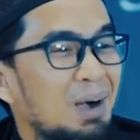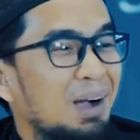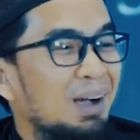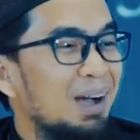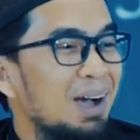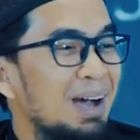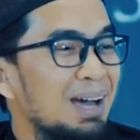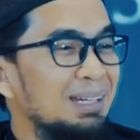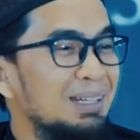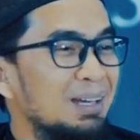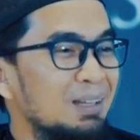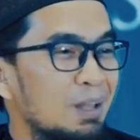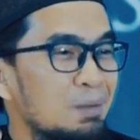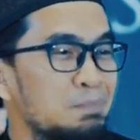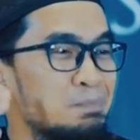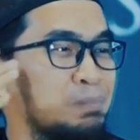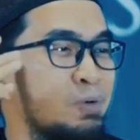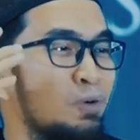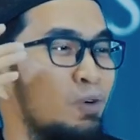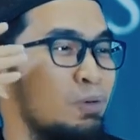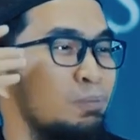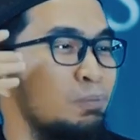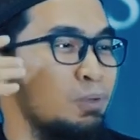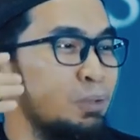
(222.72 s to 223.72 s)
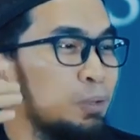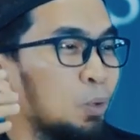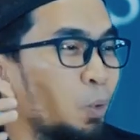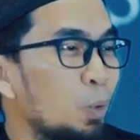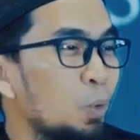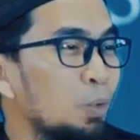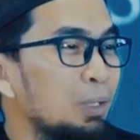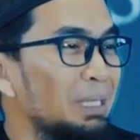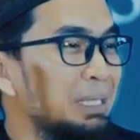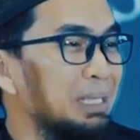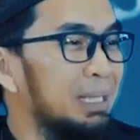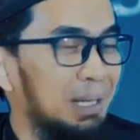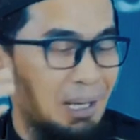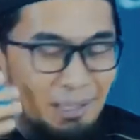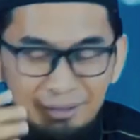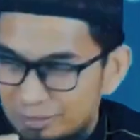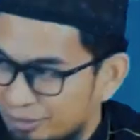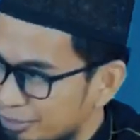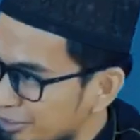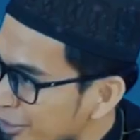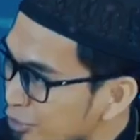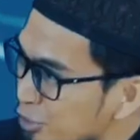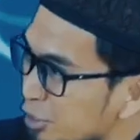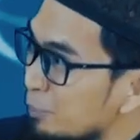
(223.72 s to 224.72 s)
Wa qala rabbukum ud'uni
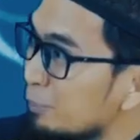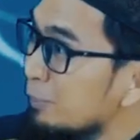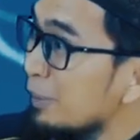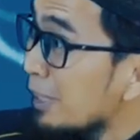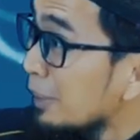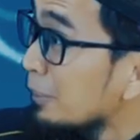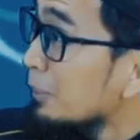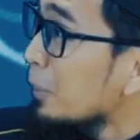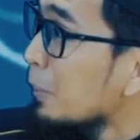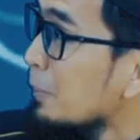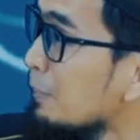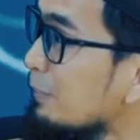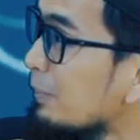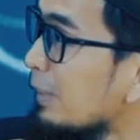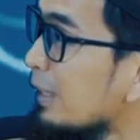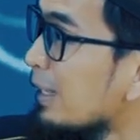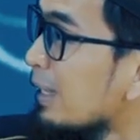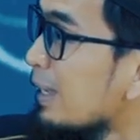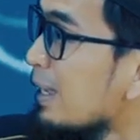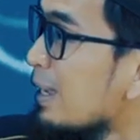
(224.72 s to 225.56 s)
astajib lakum.